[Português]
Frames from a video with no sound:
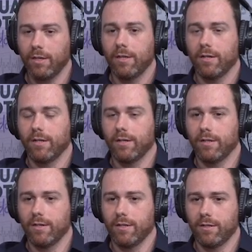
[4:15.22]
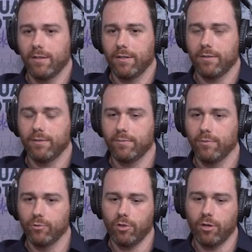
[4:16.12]
Uh,
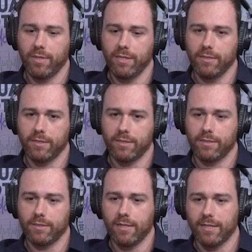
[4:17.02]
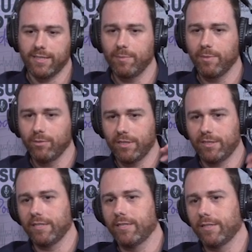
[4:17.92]
os homens acima dos
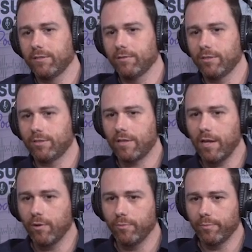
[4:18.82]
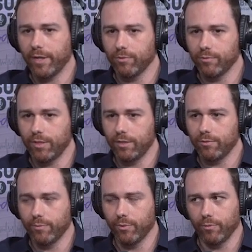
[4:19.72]
60 anos tenham um
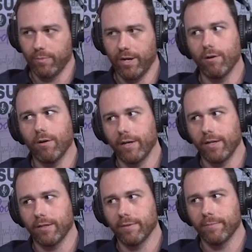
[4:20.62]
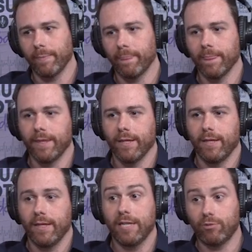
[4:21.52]
preconceito um pouco maior ainda.
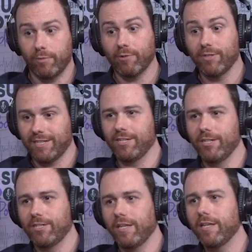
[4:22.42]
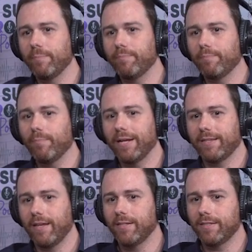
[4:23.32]
Isso é uma coisa que a gente tem que
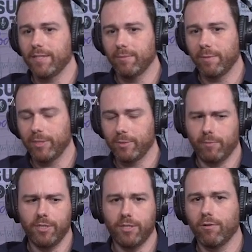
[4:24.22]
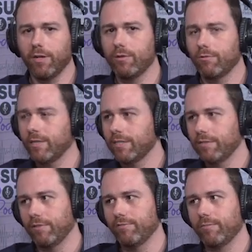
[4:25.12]
bater em cima, principalmente agora com
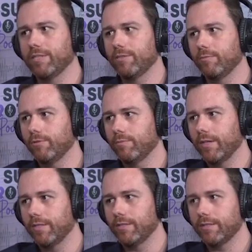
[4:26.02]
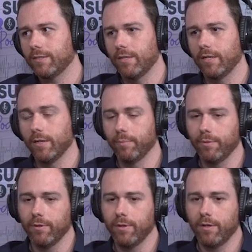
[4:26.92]
acesso à informação muito mais
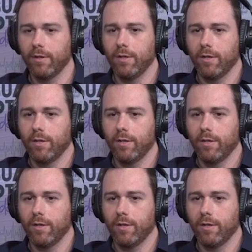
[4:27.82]
amplo, uhum.